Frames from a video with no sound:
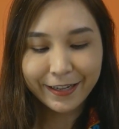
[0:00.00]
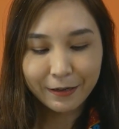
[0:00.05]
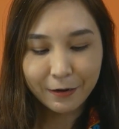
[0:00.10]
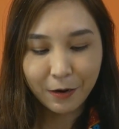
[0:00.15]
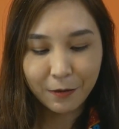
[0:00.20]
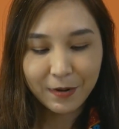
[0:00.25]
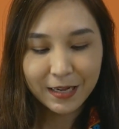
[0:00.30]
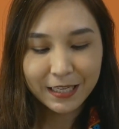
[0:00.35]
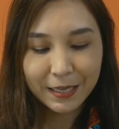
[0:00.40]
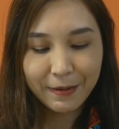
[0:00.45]
บ
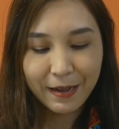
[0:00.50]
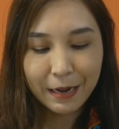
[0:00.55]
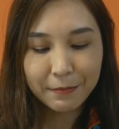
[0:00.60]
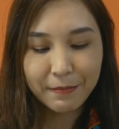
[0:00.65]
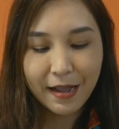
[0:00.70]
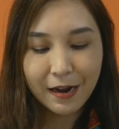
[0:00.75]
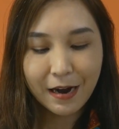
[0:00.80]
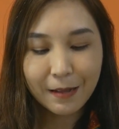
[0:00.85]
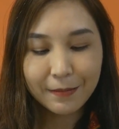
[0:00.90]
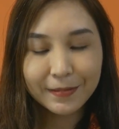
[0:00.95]
อกว่าที่ผ่าน
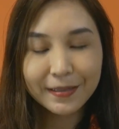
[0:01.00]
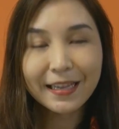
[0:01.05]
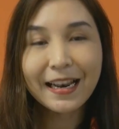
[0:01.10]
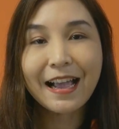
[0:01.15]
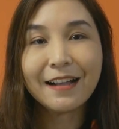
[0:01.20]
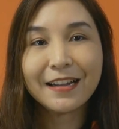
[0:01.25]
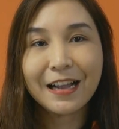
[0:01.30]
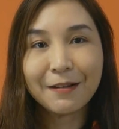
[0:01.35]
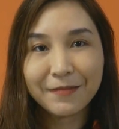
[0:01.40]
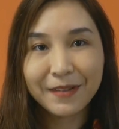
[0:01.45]
มารอบที่
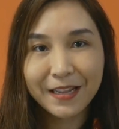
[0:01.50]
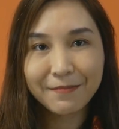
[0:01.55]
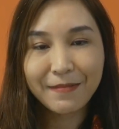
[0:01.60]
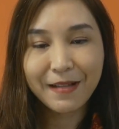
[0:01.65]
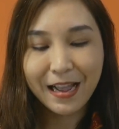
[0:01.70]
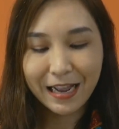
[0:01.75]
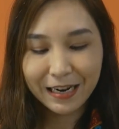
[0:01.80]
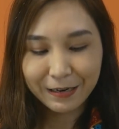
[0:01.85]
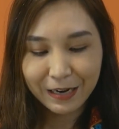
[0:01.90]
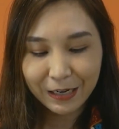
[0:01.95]
แล้วทำดี
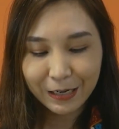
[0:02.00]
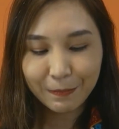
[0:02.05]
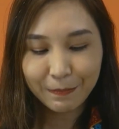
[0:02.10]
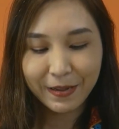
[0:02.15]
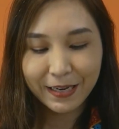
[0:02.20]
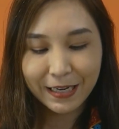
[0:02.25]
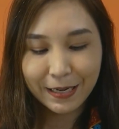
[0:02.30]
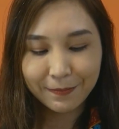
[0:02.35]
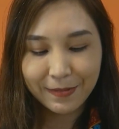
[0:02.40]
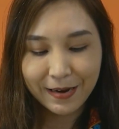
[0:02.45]
มากแล้วก็
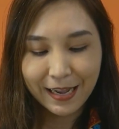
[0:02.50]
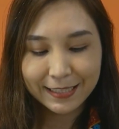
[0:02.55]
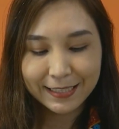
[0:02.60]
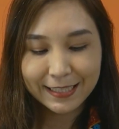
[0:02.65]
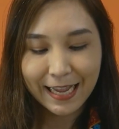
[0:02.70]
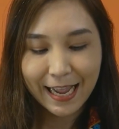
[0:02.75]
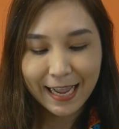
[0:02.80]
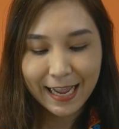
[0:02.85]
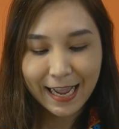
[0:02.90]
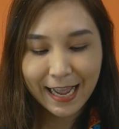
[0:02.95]
เป็นกำลัง
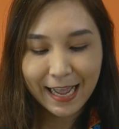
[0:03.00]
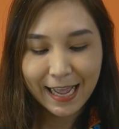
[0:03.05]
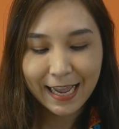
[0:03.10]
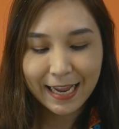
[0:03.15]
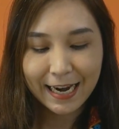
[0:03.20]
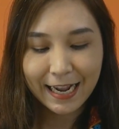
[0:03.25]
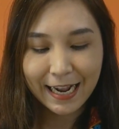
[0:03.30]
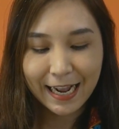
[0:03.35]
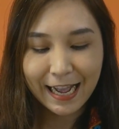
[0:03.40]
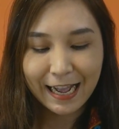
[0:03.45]
ใจให้
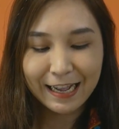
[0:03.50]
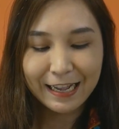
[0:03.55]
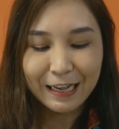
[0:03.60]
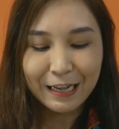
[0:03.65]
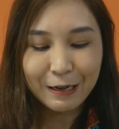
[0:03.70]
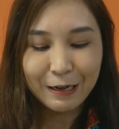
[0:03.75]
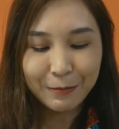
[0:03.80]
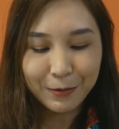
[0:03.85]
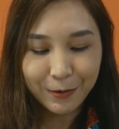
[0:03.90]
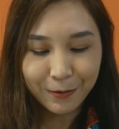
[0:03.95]
นะคะ
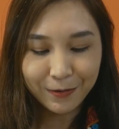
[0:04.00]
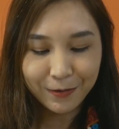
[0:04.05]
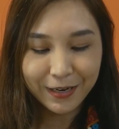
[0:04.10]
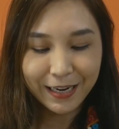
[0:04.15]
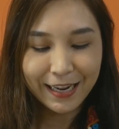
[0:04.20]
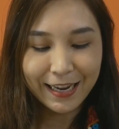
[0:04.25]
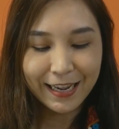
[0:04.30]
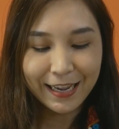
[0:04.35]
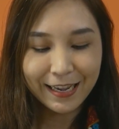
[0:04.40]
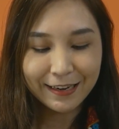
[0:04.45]
พรุ่ง
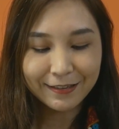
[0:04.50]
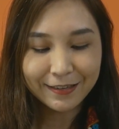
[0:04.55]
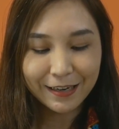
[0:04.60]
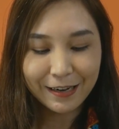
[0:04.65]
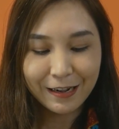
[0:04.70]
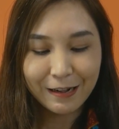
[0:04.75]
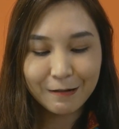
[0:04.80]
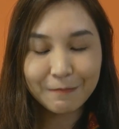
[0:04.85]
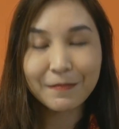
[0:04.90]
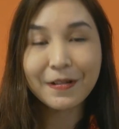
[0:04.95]
นี้
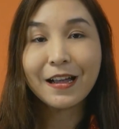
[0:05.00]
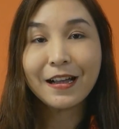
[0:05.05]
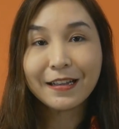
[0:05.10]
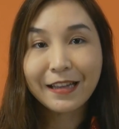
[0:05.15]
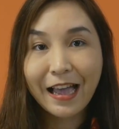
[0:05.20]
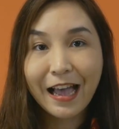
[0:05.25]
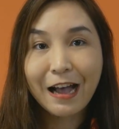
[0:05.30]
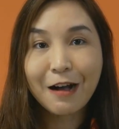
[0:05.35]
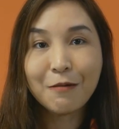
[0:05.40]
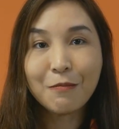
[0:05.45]
เริ่ม
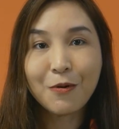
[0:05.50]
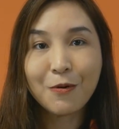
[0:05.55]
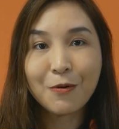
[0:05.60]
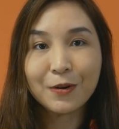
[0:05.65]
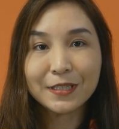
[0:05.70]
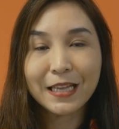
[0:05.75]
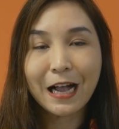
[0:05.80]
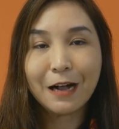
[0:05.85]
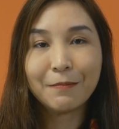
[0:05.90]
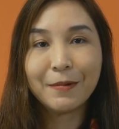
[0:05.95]
9 โมง
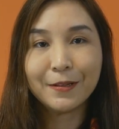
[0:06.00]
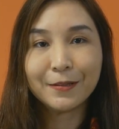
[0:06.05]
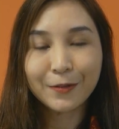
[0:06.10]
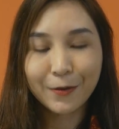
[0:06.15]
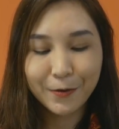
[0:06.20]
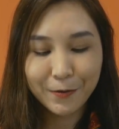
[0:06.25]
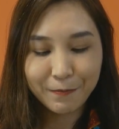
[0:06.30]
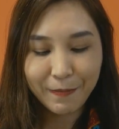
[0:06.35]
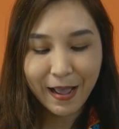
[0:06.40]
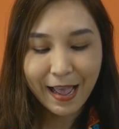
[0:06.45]
เช้าเป็น
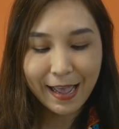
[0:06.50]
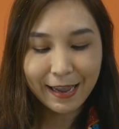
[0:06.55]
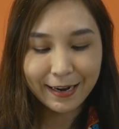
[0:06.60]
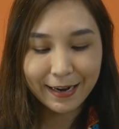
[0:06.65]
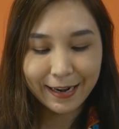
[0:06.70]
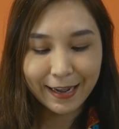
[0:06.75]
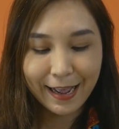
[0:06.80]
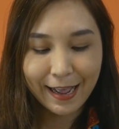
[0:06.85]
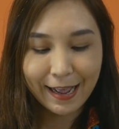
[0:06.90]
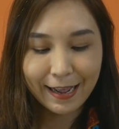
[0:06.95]
ต้นไป
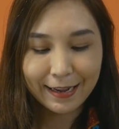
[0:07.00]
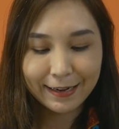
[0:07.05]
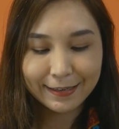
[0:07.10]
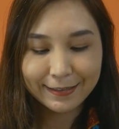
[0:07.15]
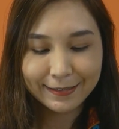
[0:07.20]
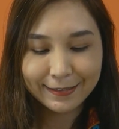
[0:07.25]
นะคะ